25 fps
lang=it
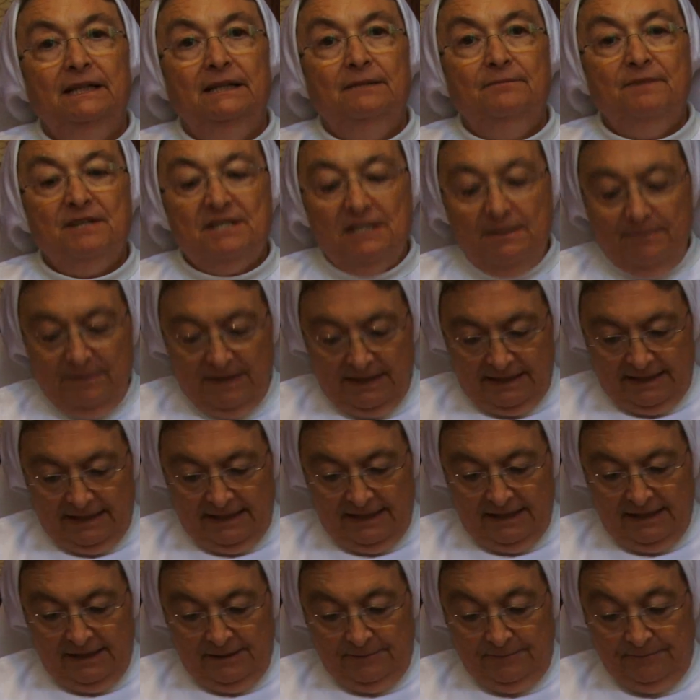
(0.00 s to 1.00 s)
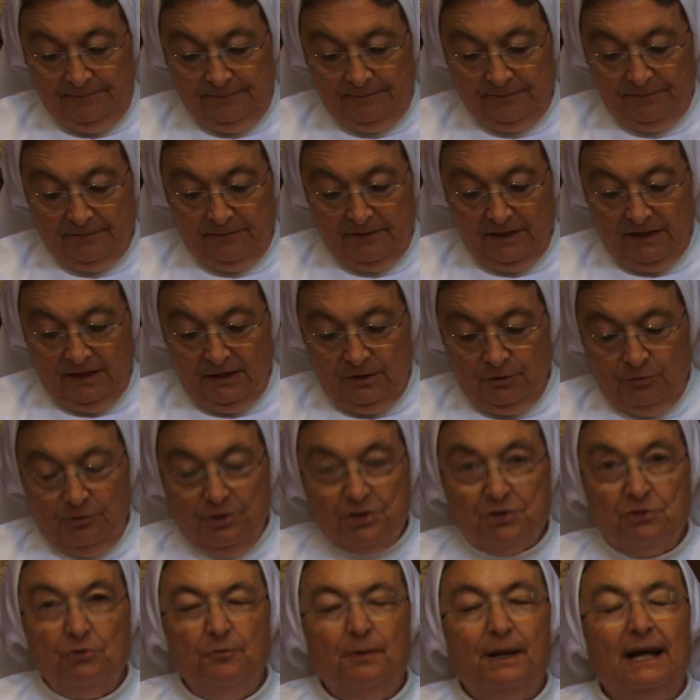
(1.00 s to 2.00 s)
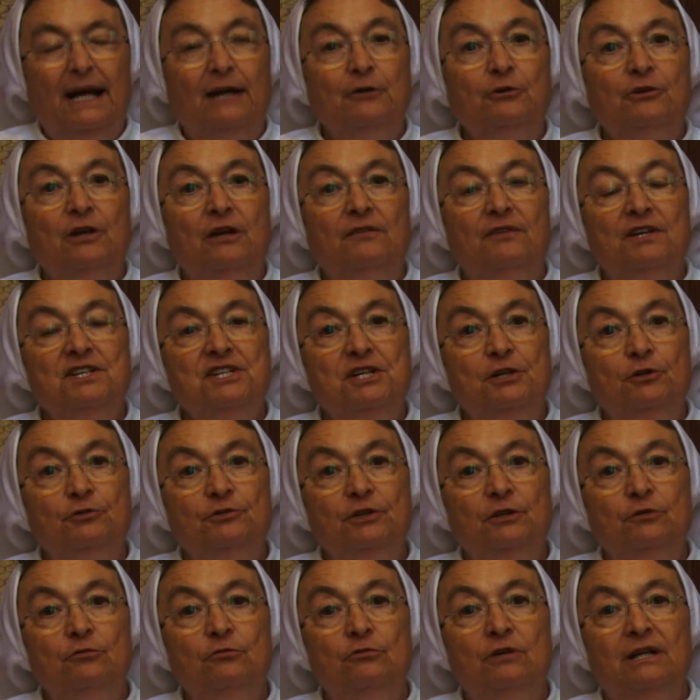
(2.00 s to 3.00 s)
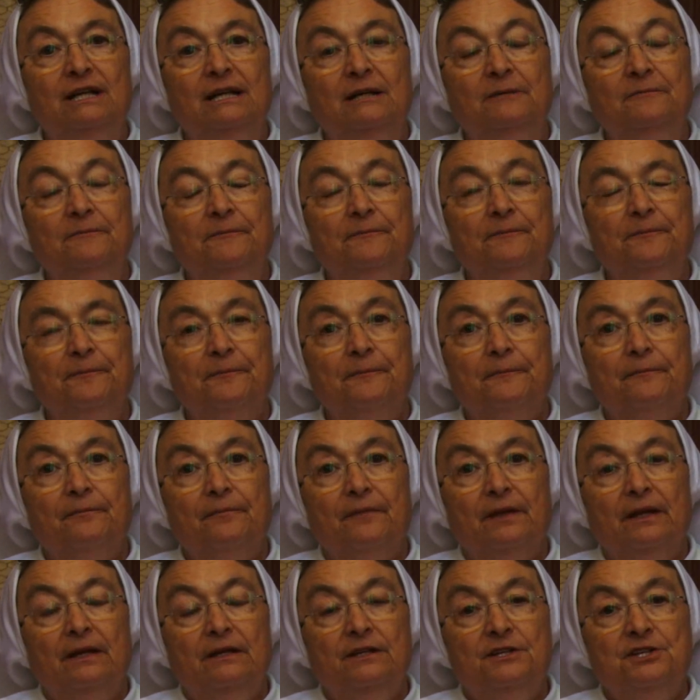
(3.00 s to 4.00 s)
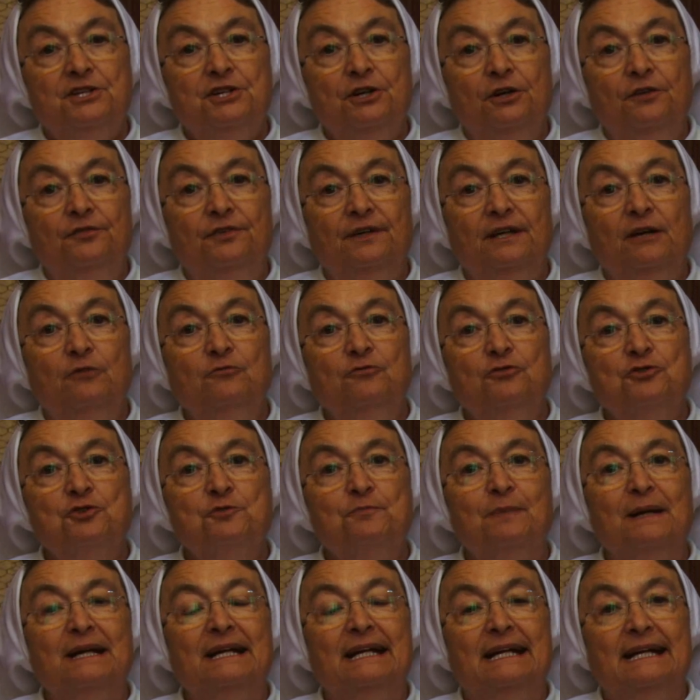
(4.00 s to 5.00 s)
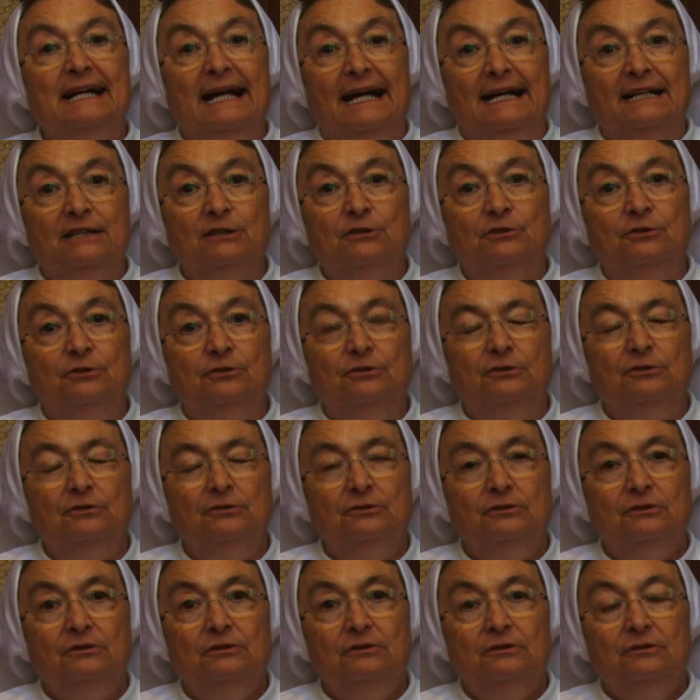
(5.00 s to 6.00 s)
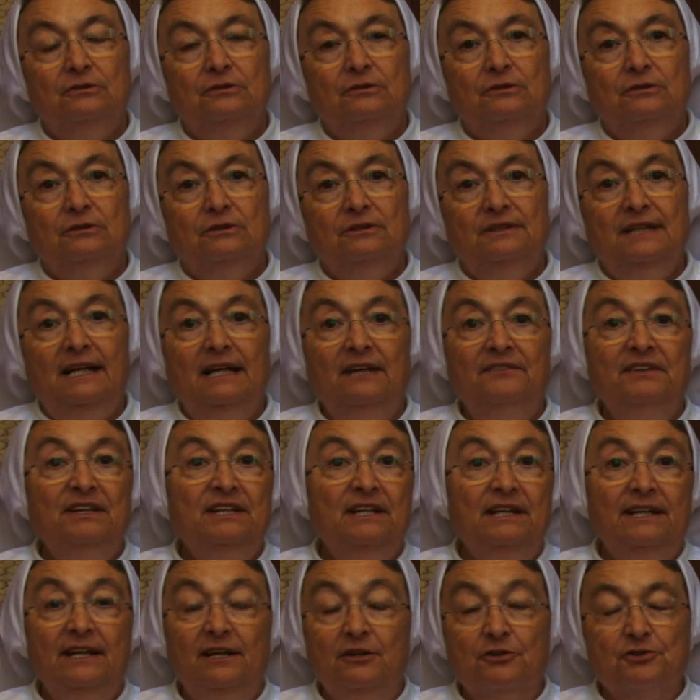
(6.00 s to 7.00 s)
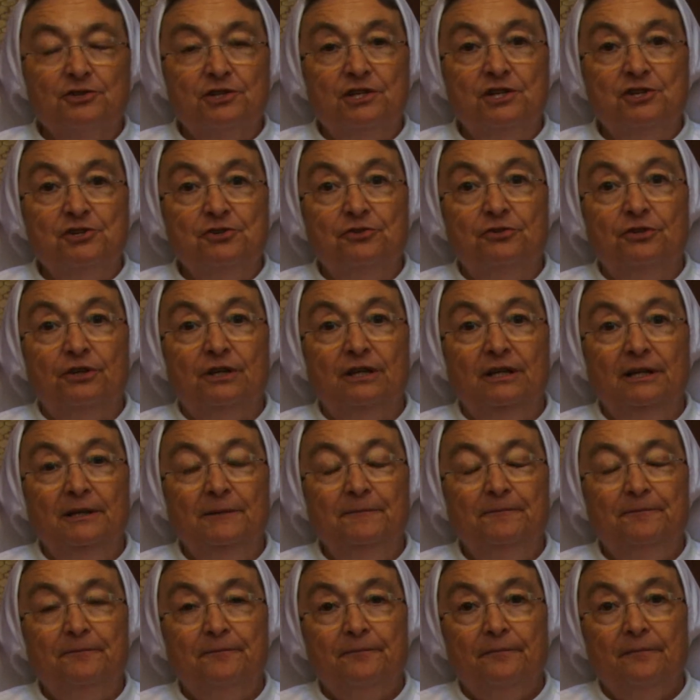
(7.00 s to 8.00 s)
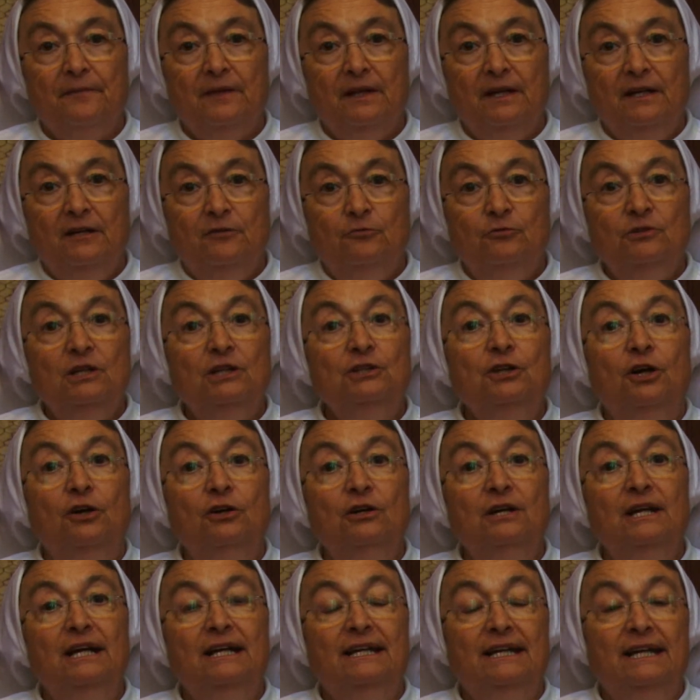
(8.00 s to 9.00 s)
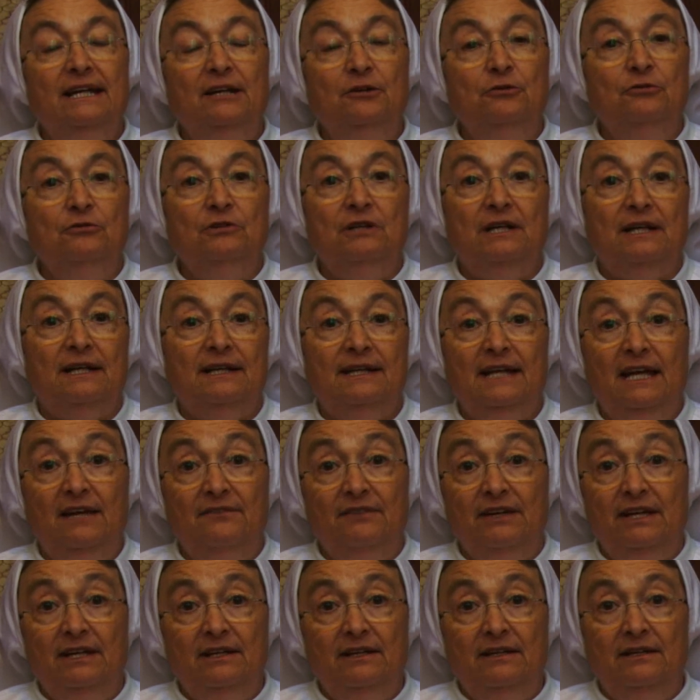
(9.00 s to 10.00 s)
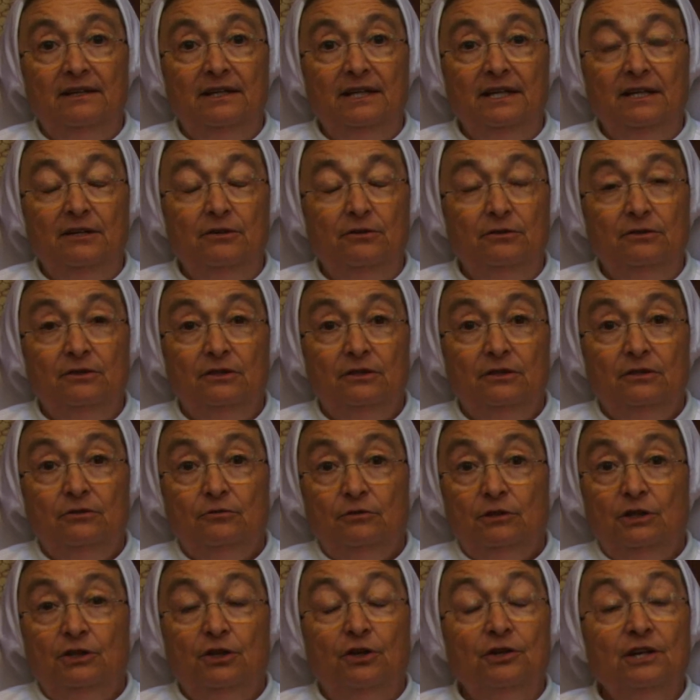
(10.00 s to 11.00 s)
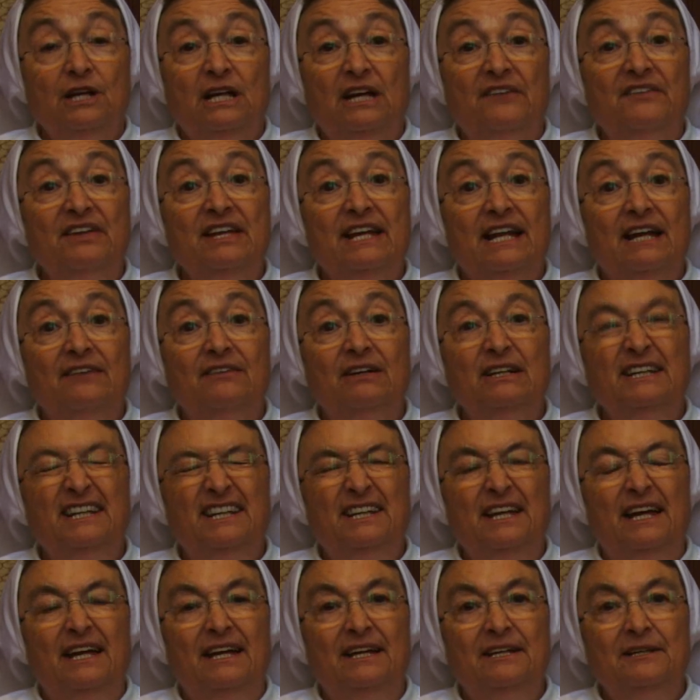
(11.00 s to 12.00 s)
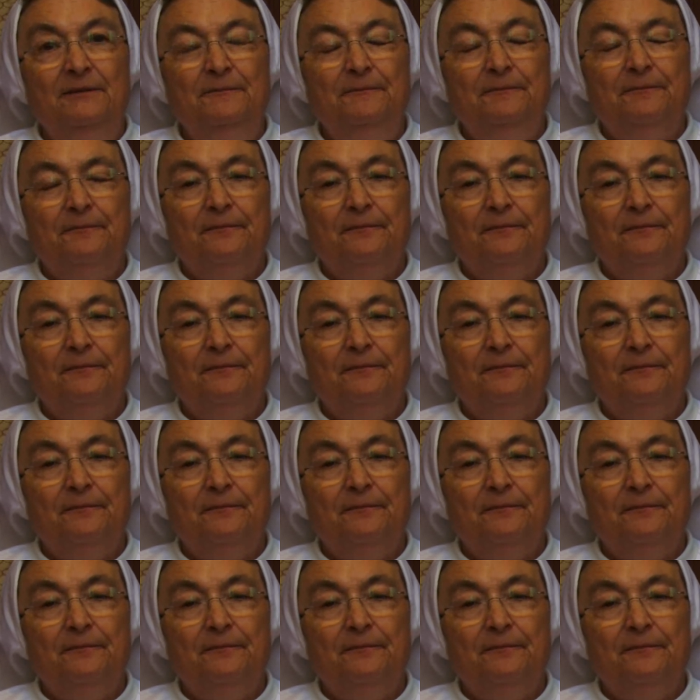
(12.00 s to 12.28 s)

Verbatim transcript: Mi sembra che questo brano del Vangelo di Luca ci offra uno spaccato dalla vita dei nostri giorni. Una donna che non credeva in Dio, una donna che venerava gli dei,